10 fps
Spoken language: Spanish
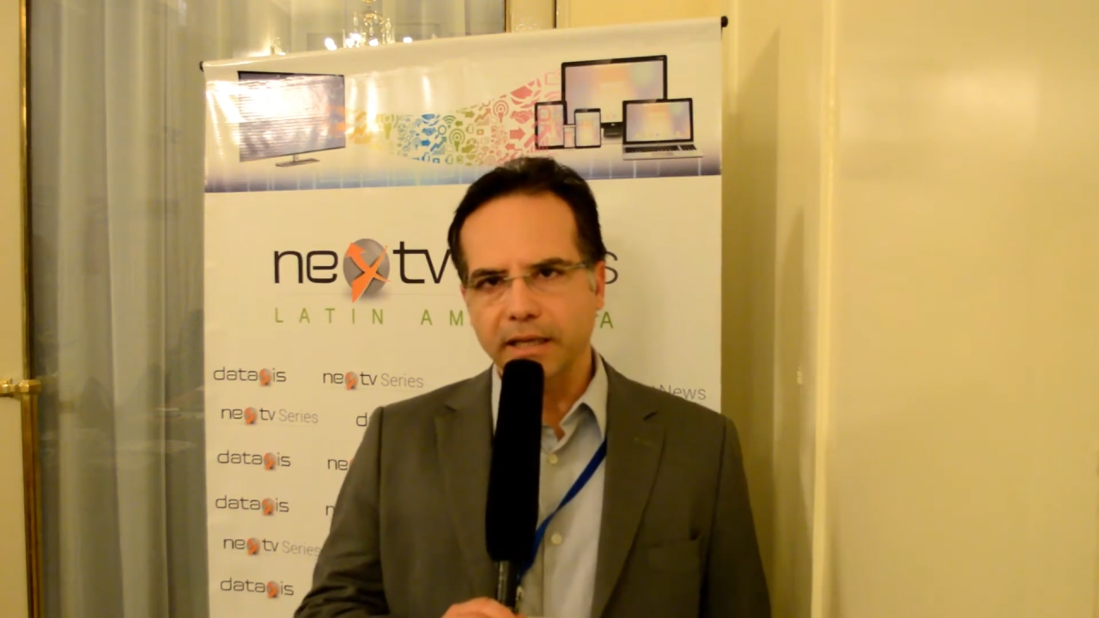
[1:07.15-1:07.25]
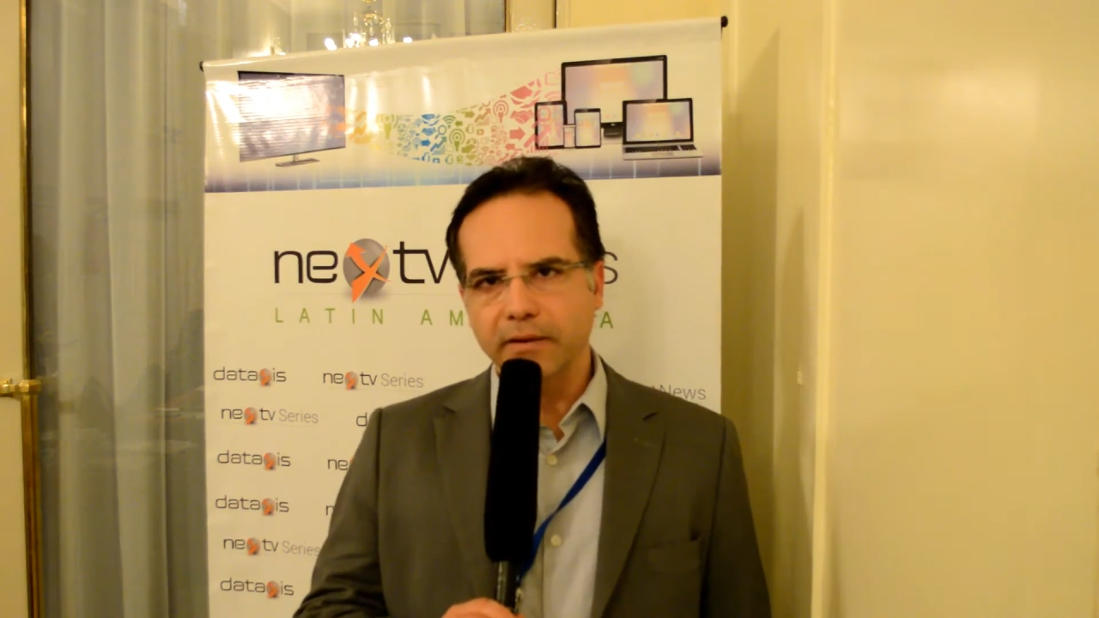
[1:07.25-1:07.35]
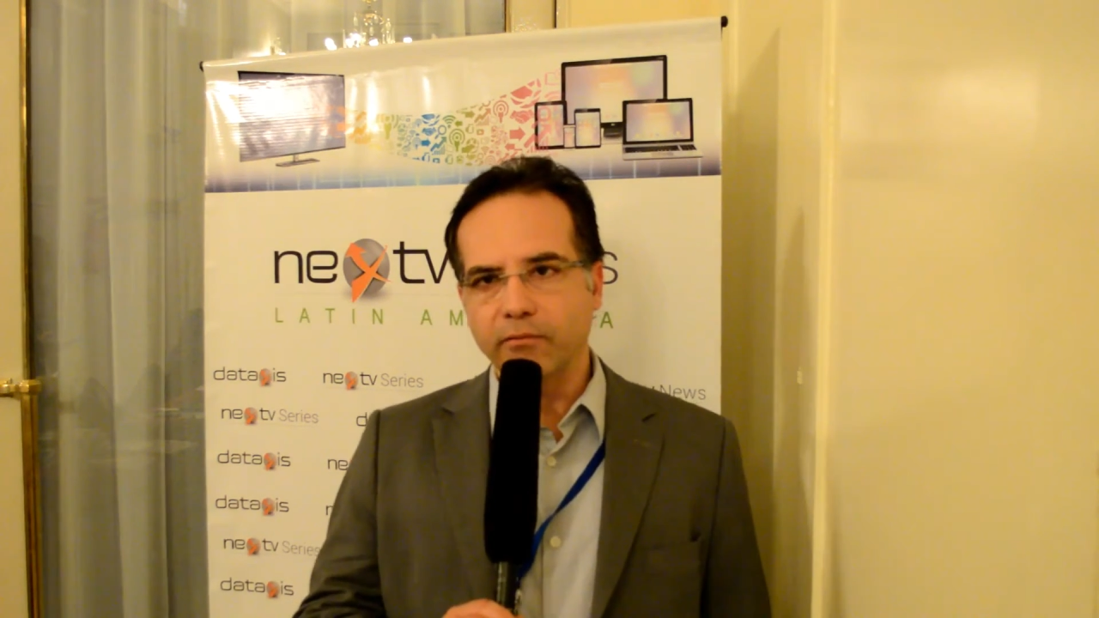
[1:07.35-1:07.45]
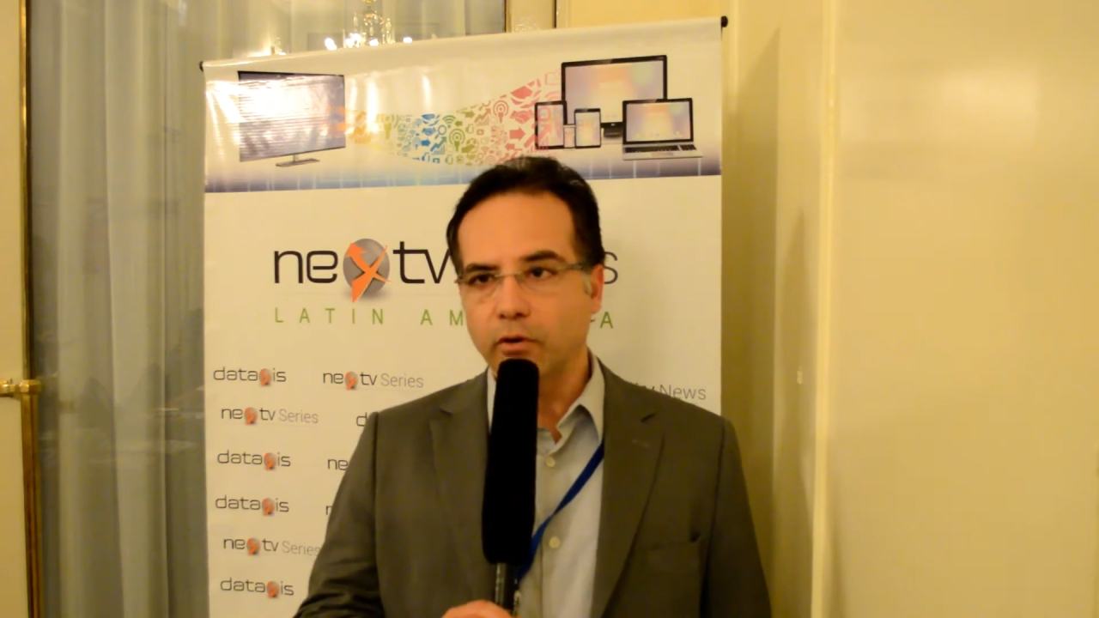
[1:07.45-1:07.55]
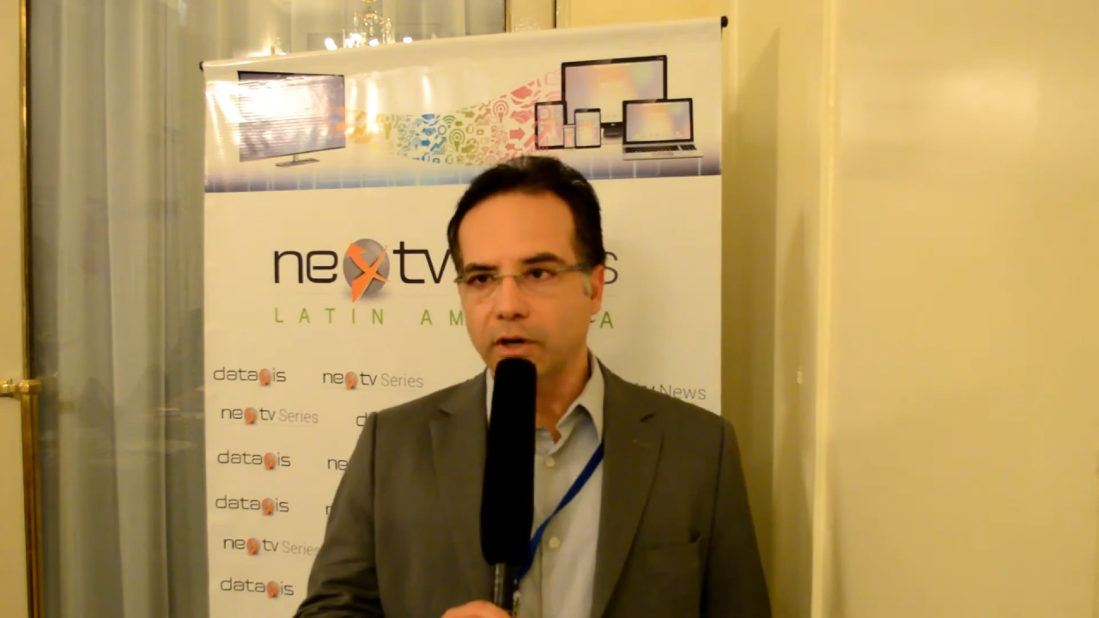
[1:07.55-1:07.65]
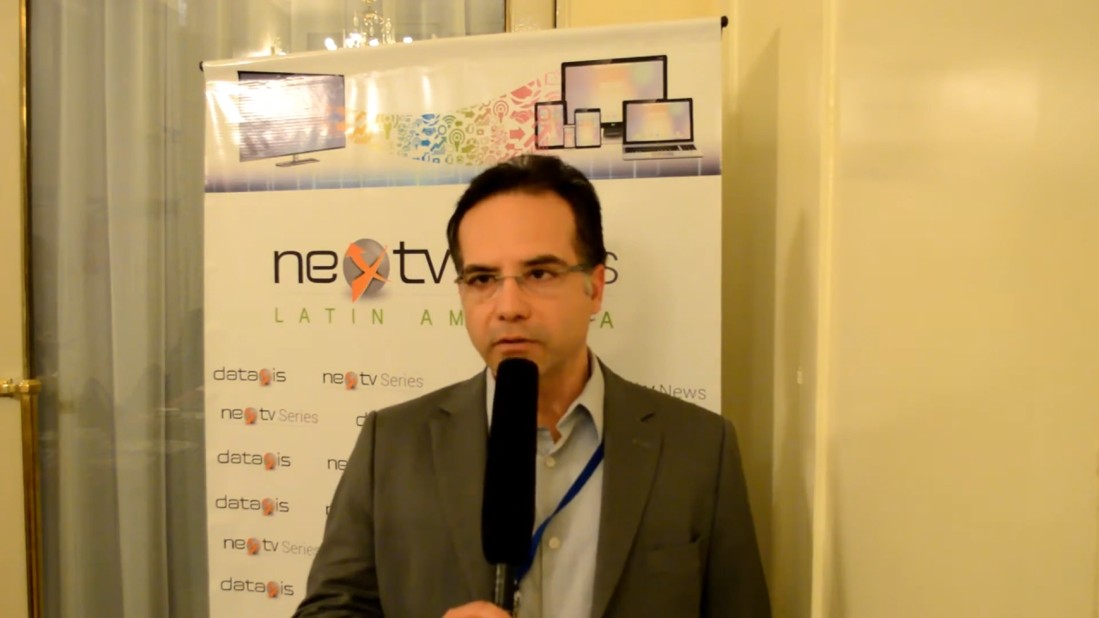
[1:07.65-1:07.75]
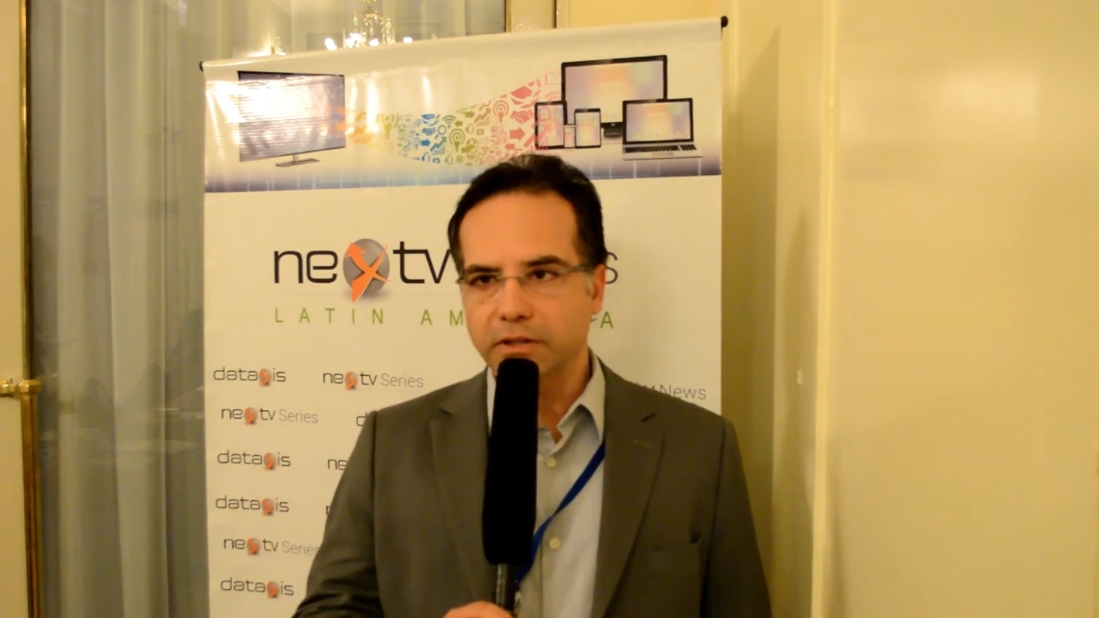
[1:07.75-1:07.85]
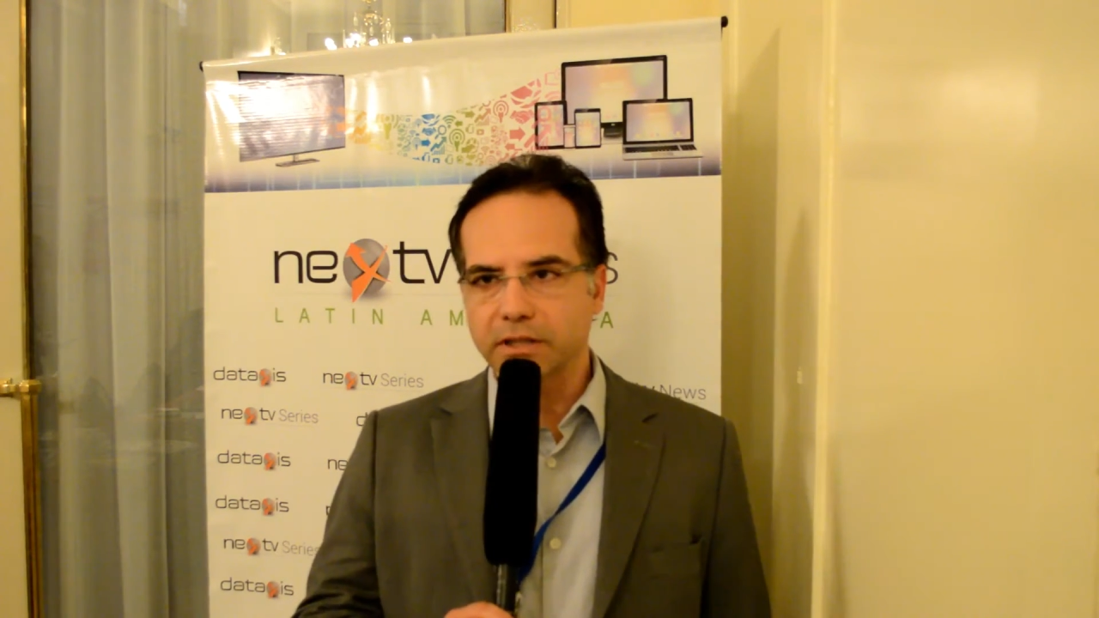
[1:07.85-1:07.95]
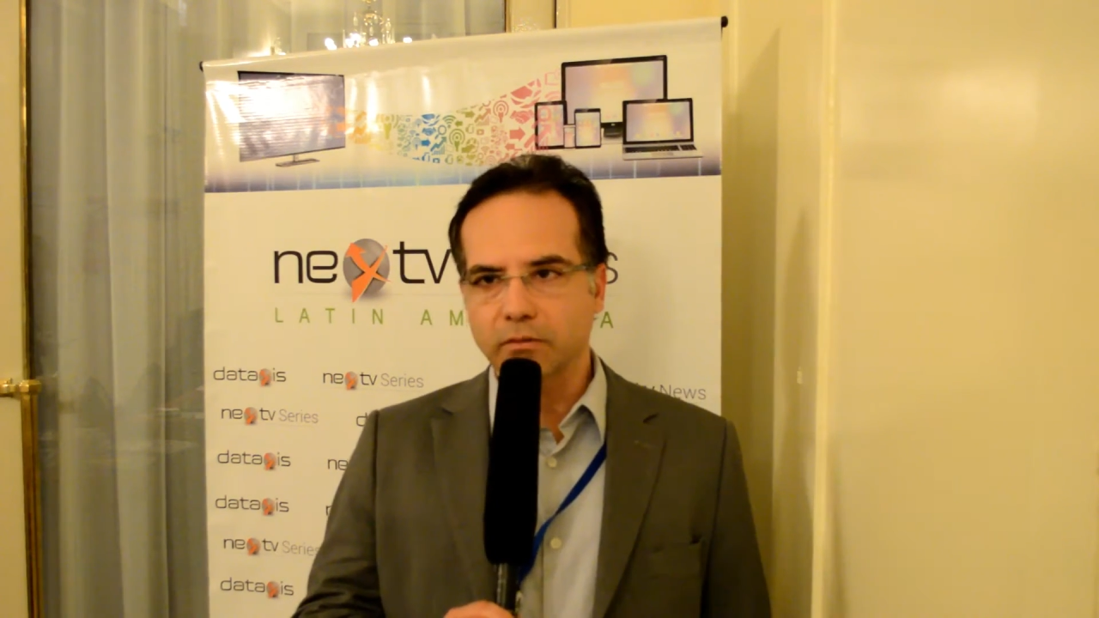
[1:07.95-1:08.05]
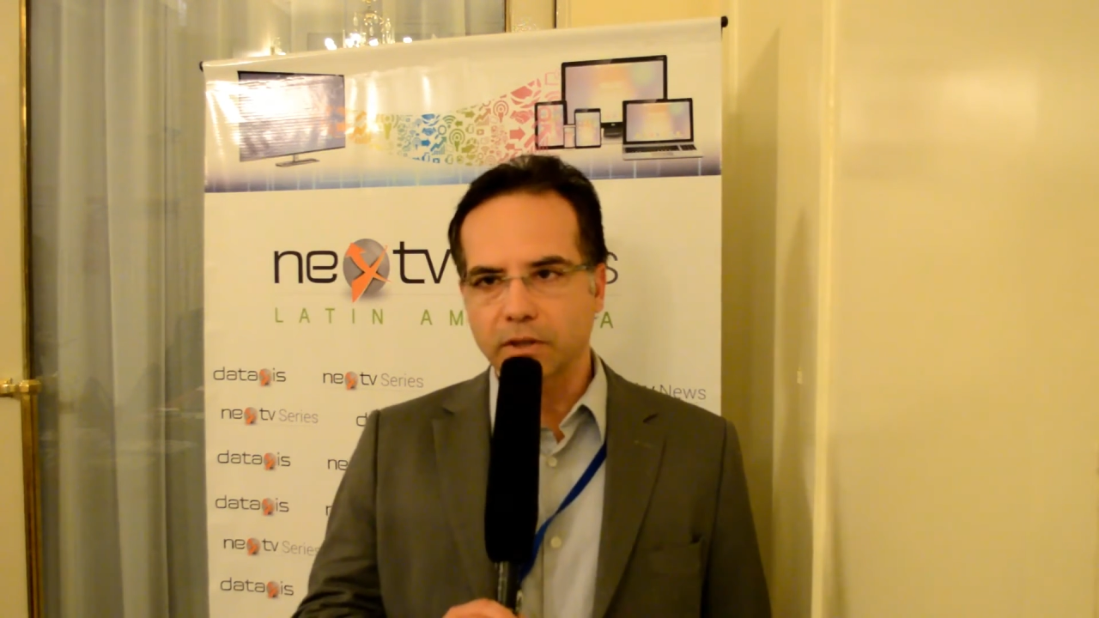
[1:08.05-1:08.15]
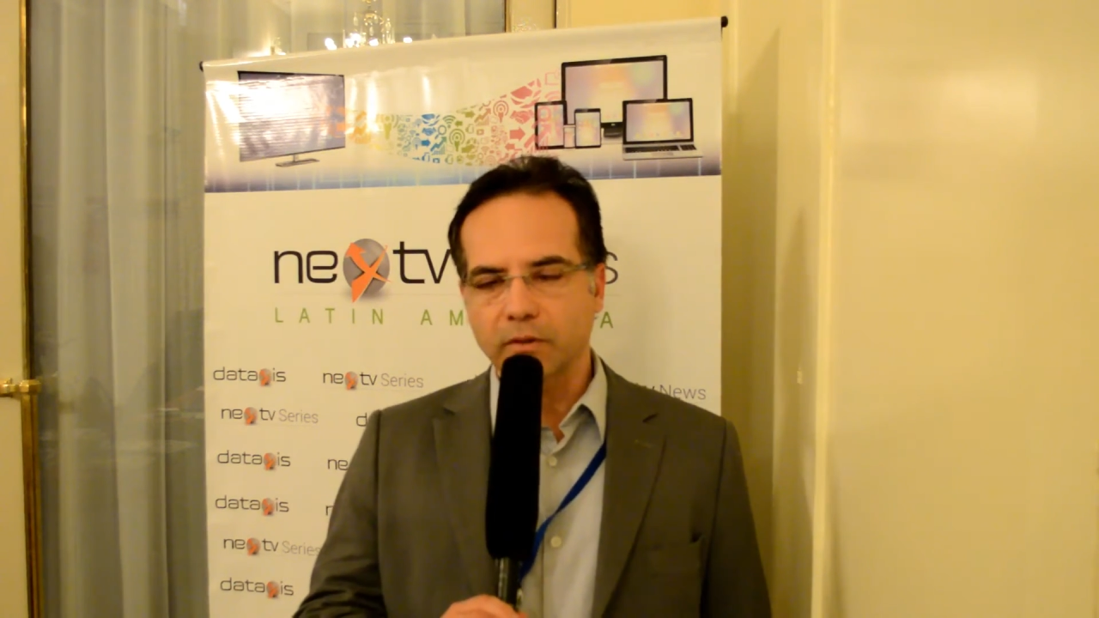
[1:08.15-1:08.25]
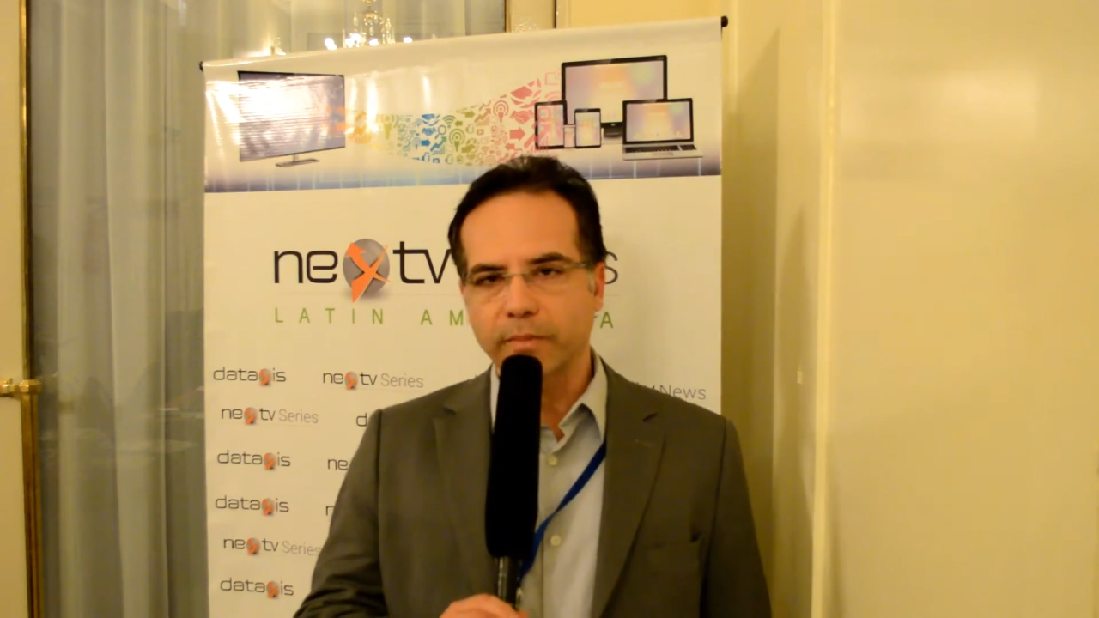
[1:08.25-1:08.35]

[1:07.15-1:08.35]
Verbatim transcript: y enfocando esos cuatro